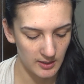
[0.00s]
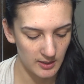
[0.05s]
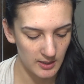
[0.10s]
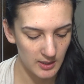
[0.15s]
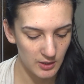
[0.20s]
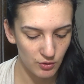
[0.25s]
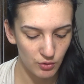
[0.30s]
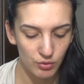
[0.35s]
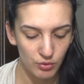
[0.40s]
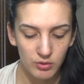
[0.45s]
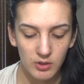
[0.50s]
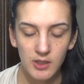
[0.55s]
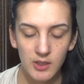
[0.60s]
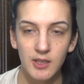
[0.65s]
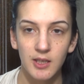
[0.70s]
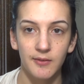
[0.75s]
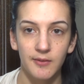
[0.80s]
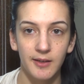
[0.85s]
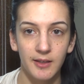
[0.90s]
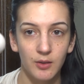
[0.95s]
et je
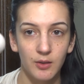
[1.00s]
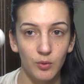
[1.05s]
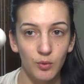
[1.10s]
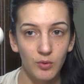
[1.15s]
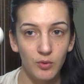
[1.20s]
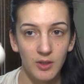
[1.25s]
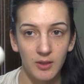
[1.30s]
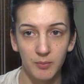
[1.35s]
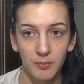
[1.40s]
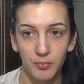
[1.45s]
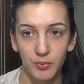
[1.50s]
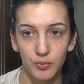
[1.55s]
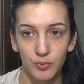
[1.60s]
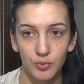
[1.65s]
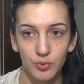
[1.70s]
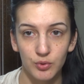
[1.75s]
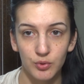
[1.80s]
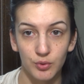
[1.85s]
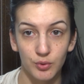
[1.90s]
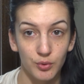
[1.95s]
l'utilise avec une
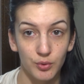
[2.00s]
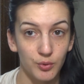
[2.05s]
éponge